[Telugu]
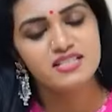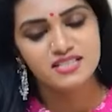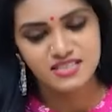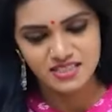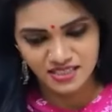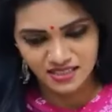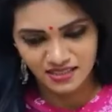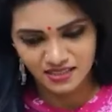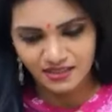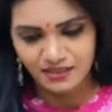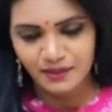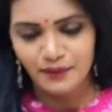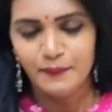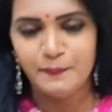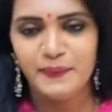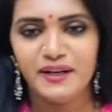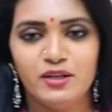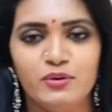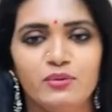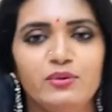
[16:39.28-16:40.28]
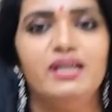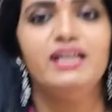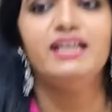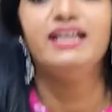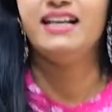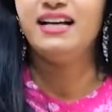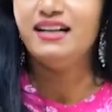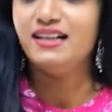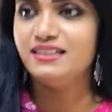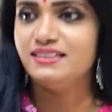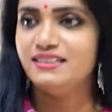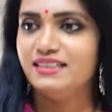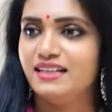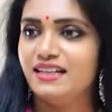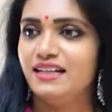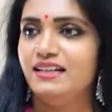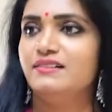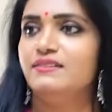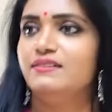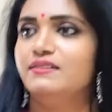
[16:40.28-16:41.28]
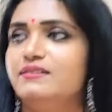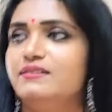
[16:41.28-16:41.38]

చేయించి పెట్టుకున్నారు ఇలా అందంగా